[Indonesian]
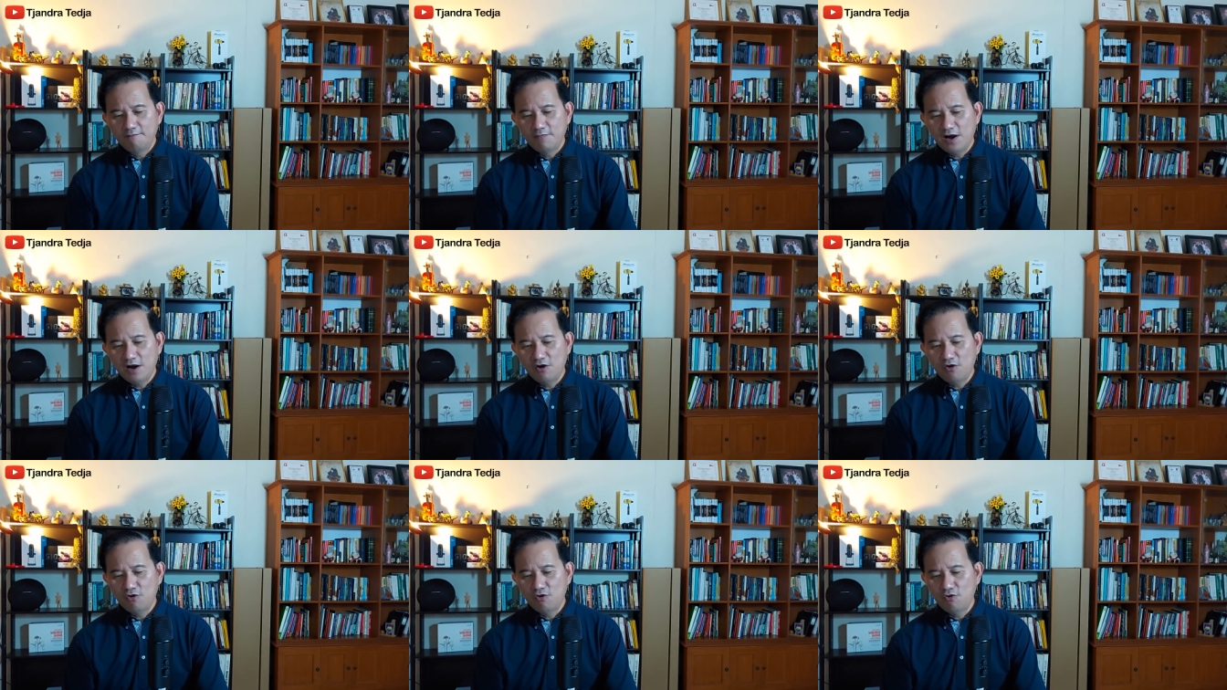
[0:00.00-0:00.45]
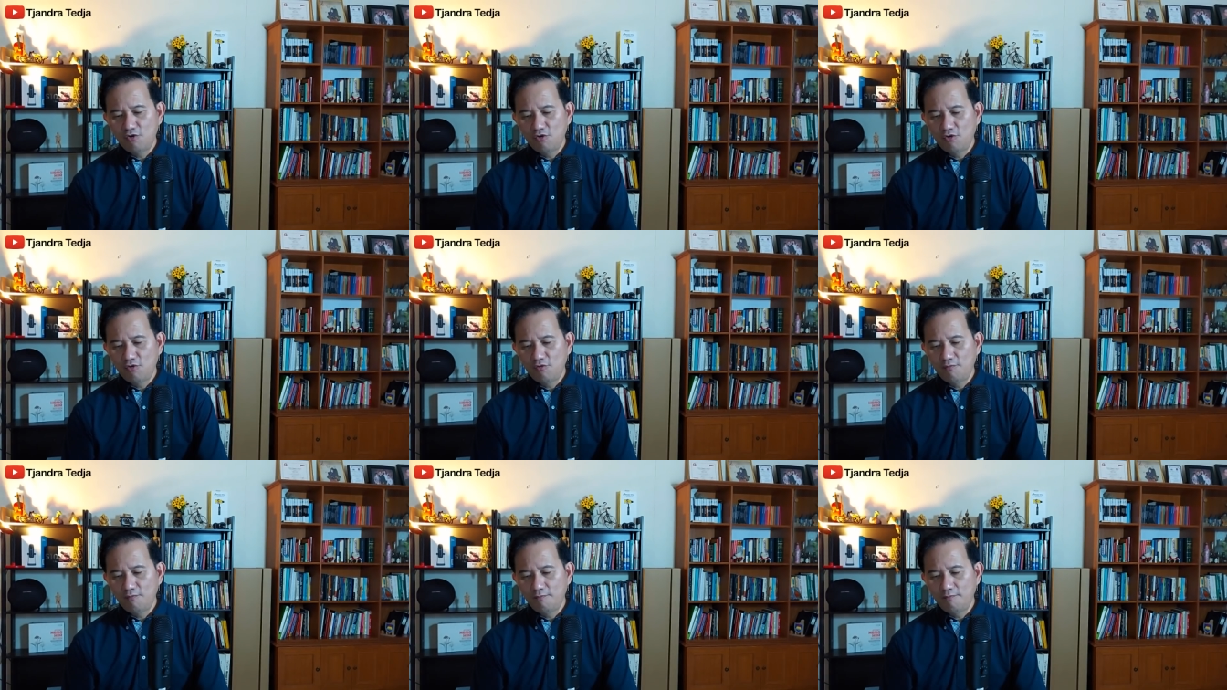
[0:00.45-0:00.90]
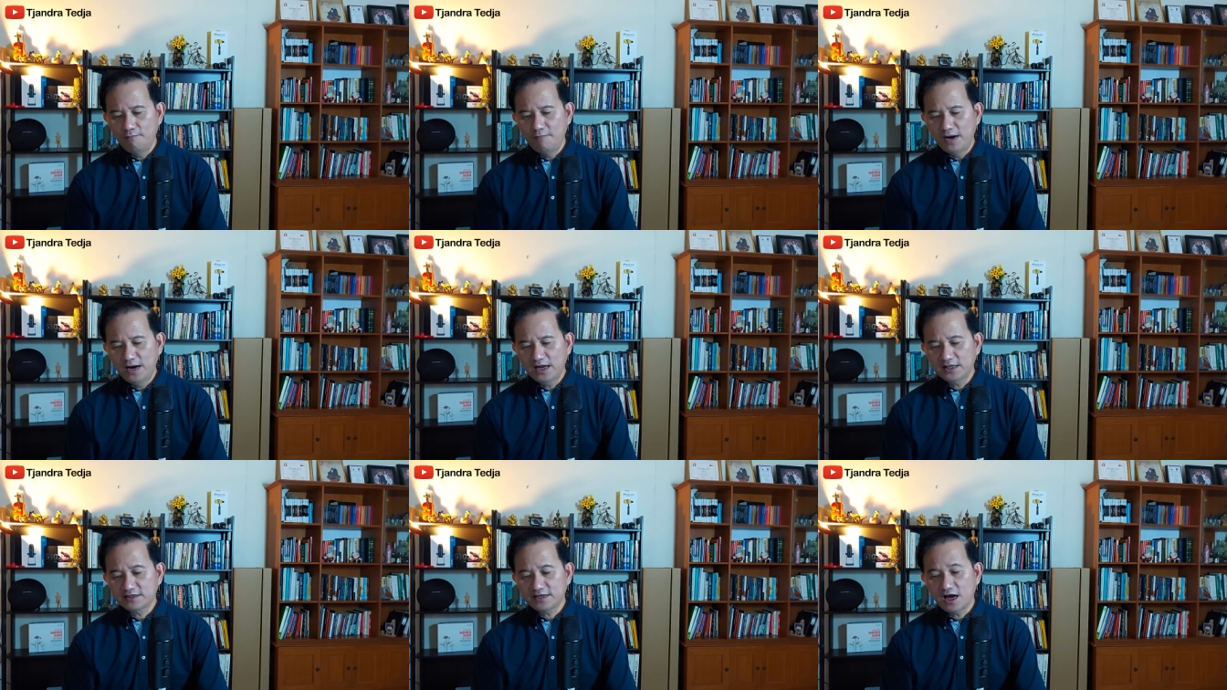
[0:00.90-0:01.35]
mau
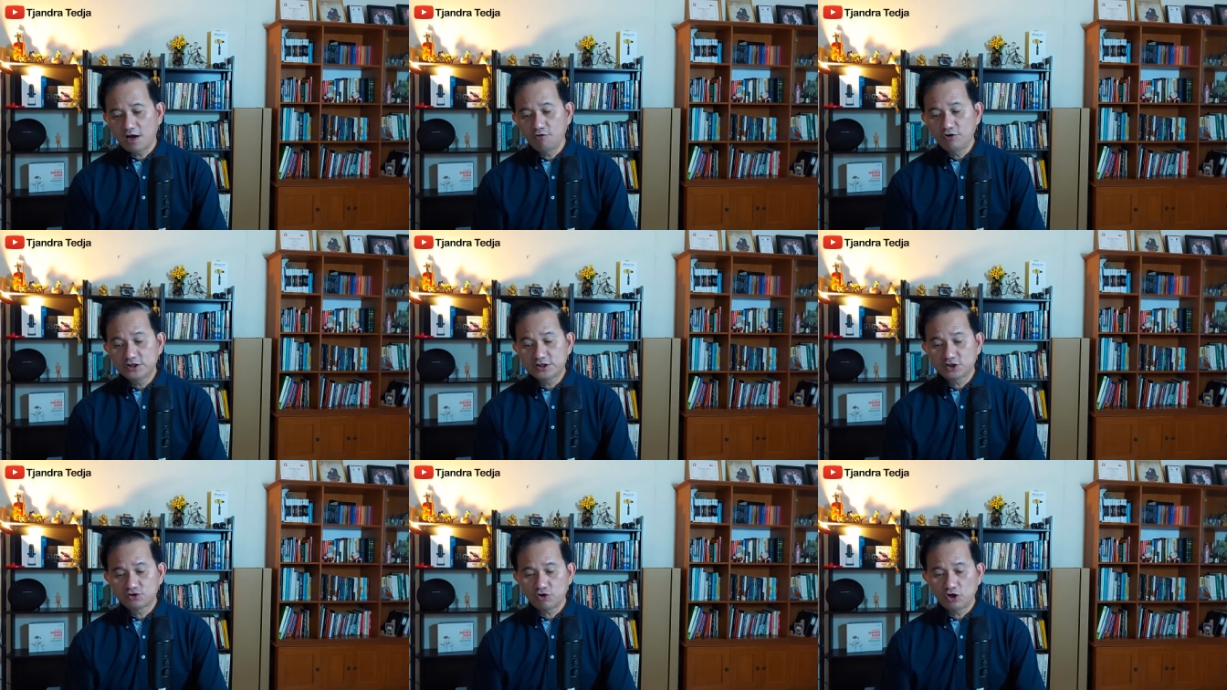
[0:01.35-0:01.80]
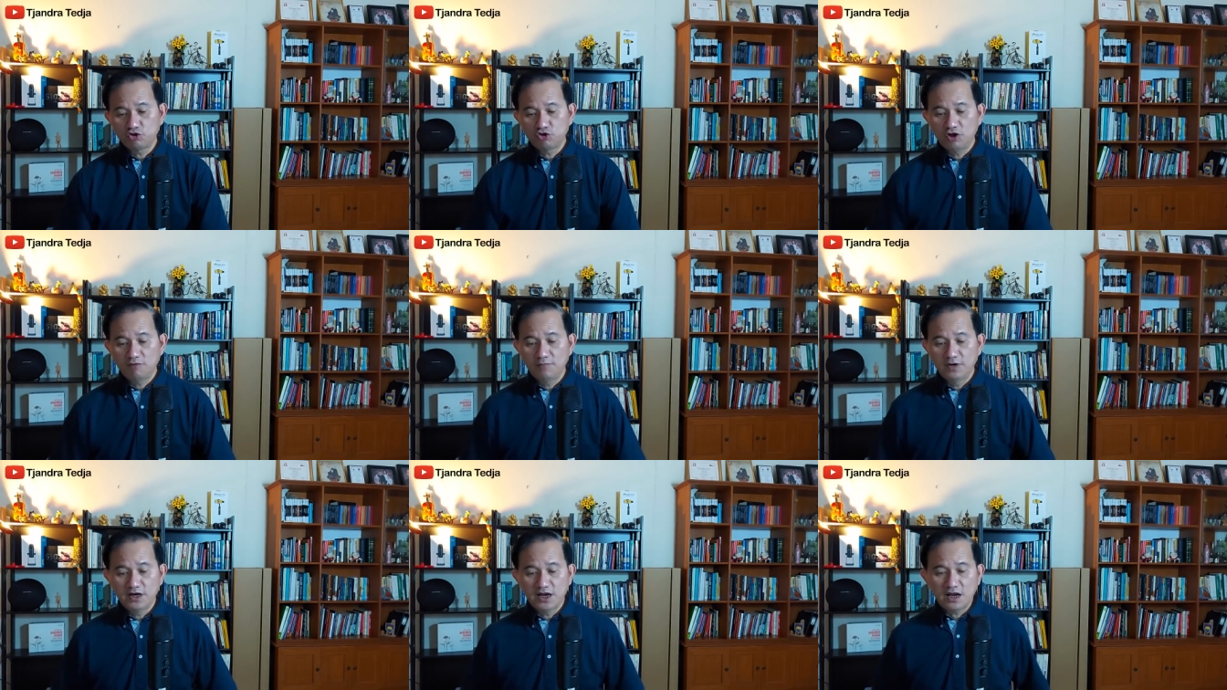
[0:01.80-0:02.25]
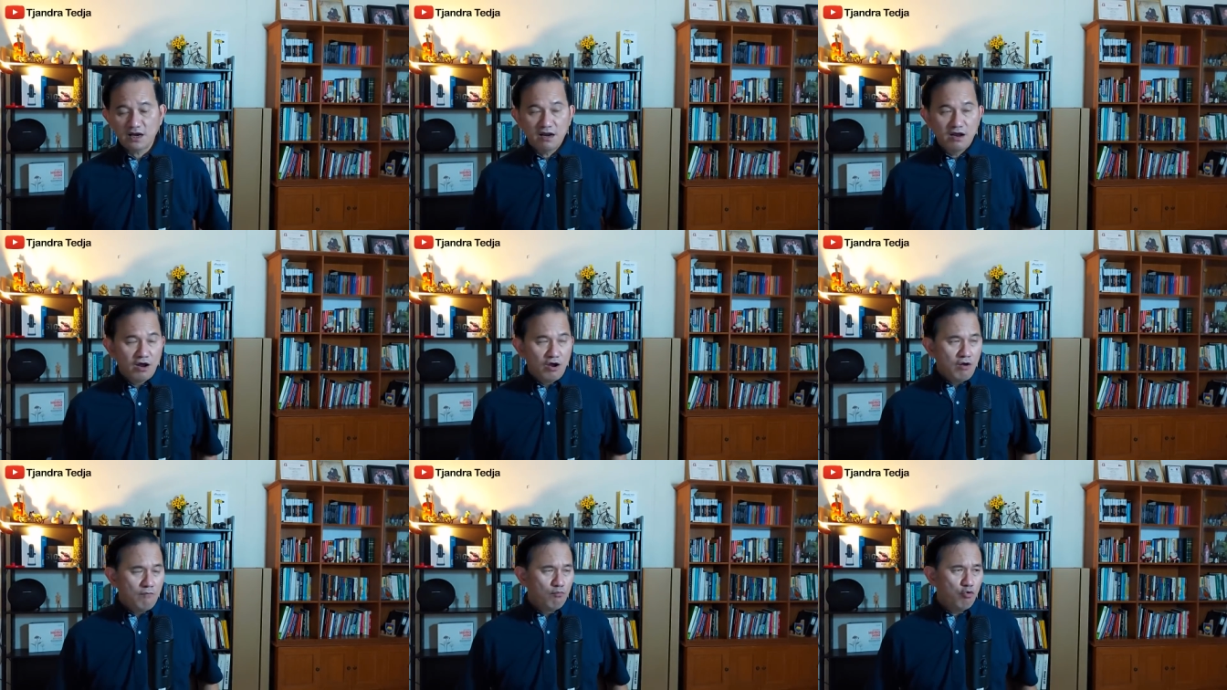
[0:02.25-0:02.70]
mengetahui sesuatu yang
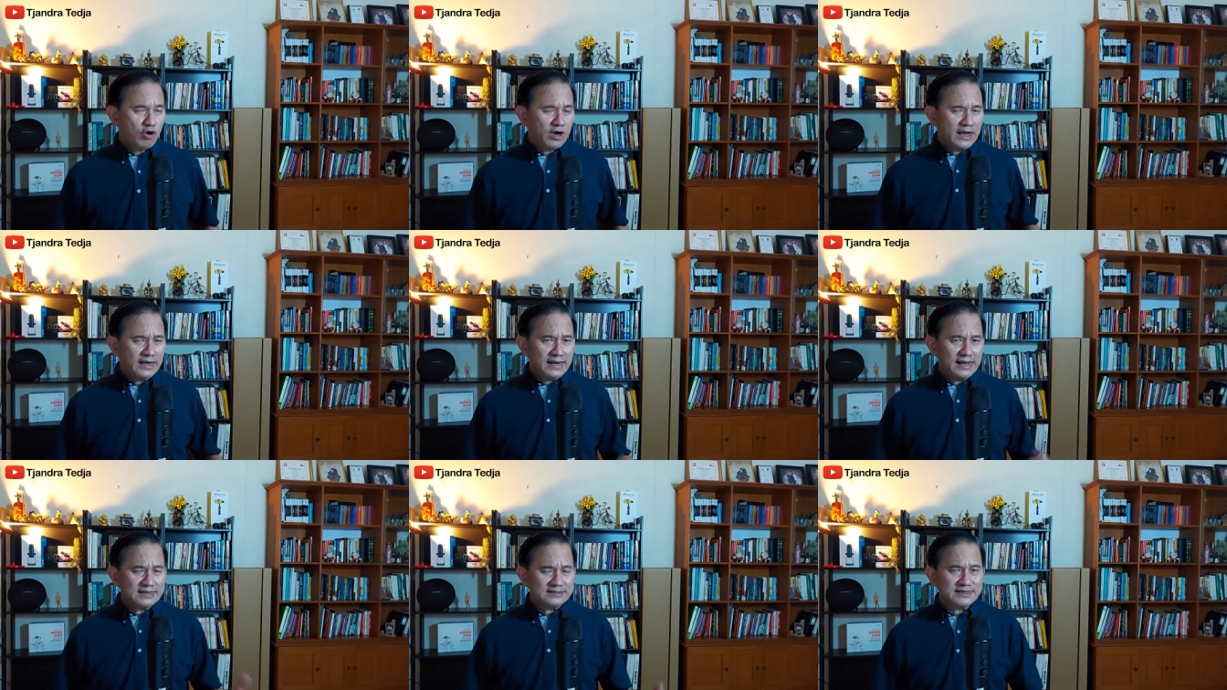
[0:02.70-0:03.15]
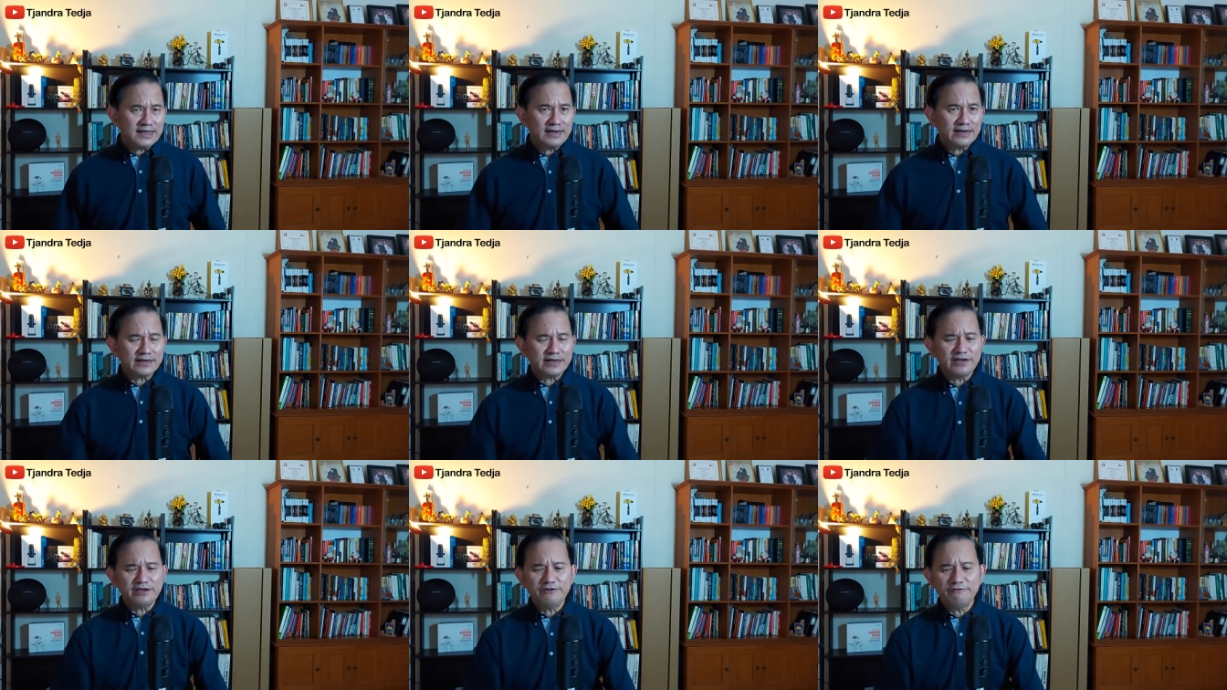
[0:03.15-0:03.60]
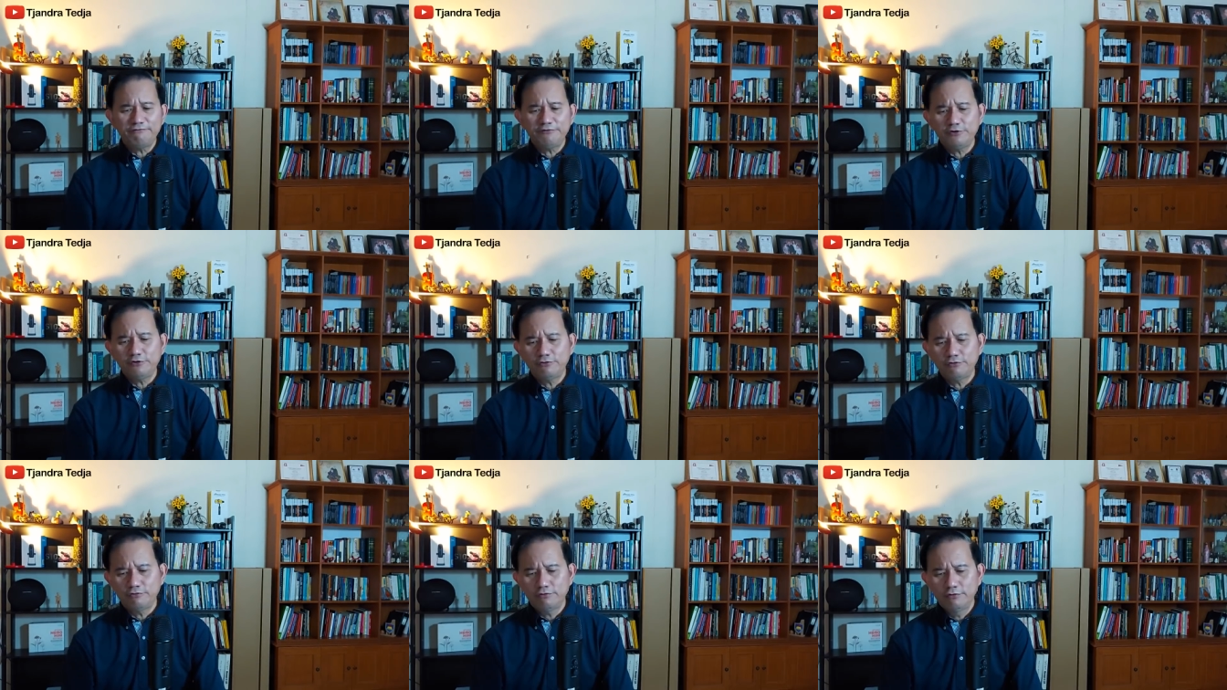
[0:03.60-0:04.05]
benar, bukan asal
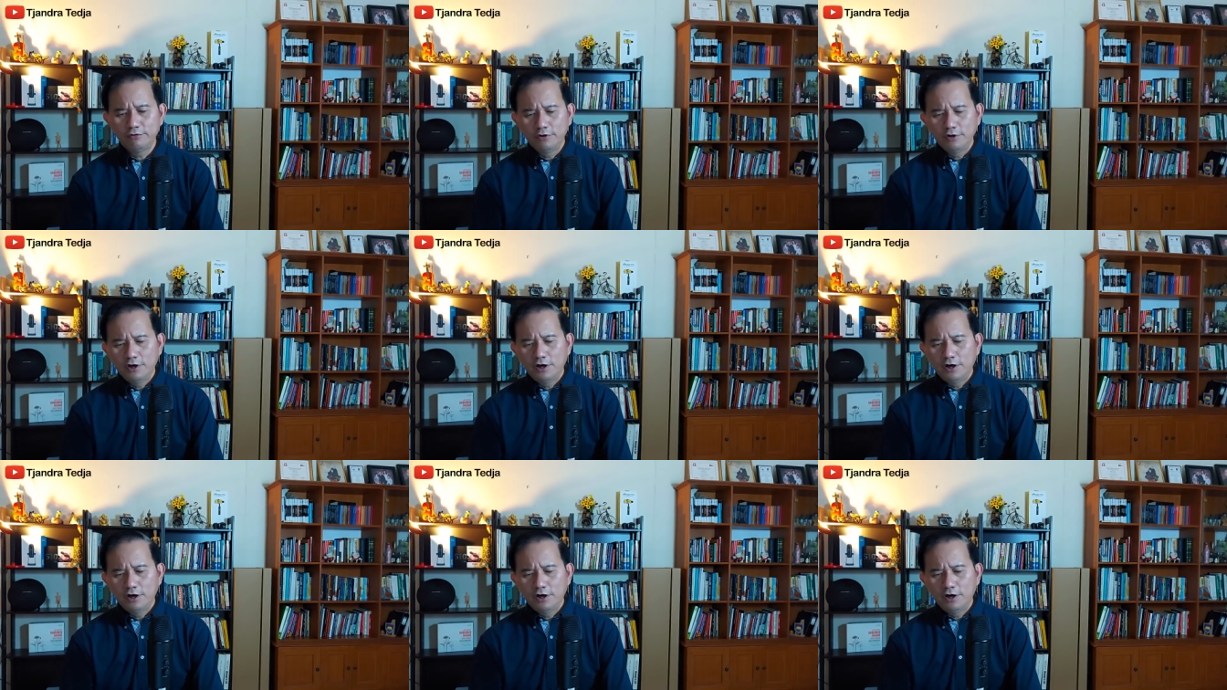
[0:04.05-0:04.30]
review